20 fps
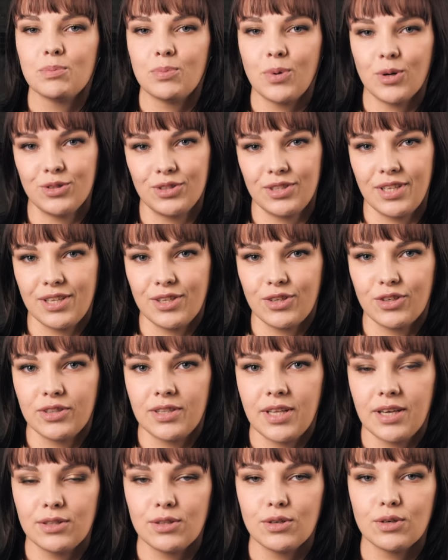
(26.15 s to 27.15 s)
Ponte en
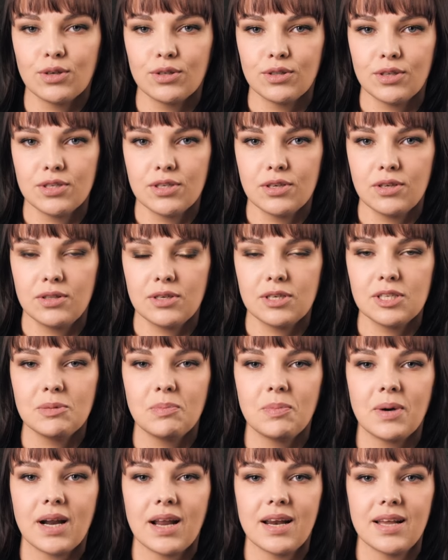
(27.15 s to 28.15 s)
contacto con nosotros
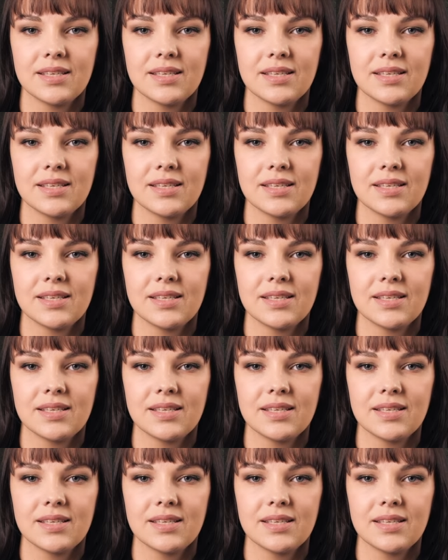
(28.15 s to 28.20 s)
para